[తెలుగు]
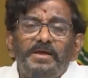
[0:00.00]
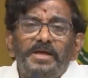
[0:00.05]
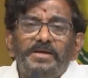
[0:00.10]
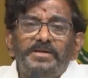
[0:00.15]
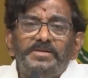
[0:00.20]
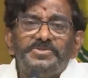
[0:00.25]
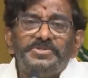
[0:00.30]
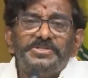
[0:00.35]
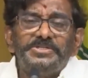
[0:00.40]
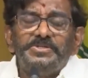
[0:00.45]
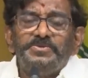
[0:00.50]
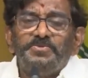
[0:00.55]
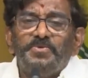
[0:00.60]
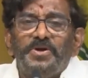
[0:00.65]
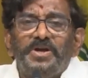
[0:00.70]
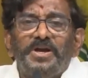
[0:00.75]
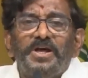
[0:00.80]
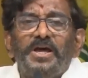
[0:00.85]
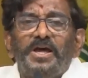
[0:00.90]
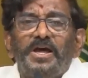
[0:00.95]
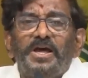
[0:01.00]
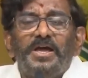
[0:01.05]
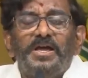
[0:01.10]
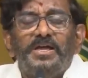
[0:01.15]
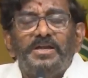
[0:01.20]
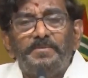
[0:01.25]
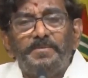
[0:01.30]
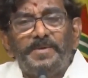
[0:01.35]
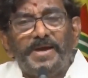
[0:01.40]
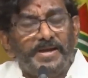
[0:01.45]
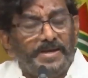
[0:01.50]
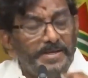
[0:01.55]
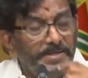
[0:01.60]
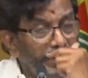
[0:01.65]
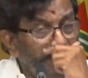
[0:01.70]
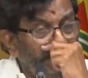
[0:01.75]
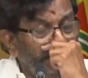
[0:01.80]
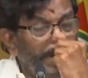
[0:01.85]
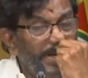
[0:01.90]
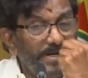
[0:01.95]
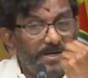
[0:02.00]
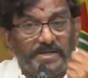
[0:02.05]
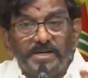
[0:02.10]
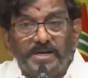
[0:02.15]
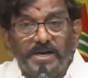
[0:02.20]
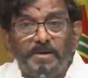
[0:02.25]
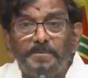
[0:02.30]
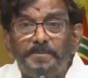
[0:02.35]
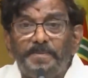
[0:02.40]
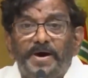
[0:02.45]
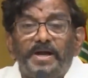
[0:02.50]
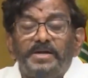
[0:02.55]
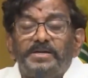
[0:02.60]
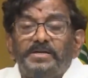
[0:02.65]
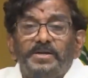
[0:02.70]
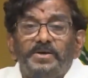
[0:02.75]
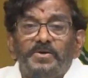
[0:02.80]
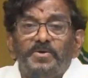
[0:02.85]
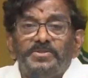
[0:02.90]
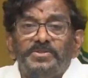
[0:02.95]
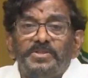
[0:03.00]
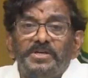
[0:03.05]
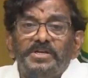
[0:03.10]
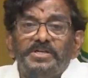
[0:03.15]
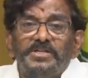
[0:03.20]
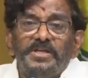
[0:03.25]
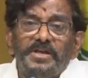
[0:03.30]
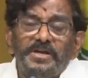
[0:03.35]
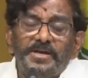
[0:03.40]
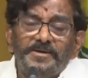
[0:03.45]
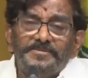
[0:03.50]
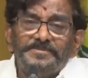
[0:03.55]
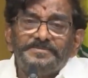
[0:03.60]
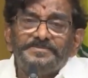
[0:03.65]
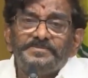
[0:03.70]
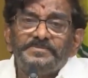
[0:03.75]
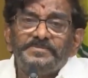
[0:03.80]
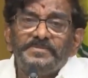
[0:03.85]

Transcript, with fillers: ఆయన సీఈఓనా e ఆయన మేనేజింగ్ డైరెక్టరా పార్ట్నరో తెలియదు ఆయన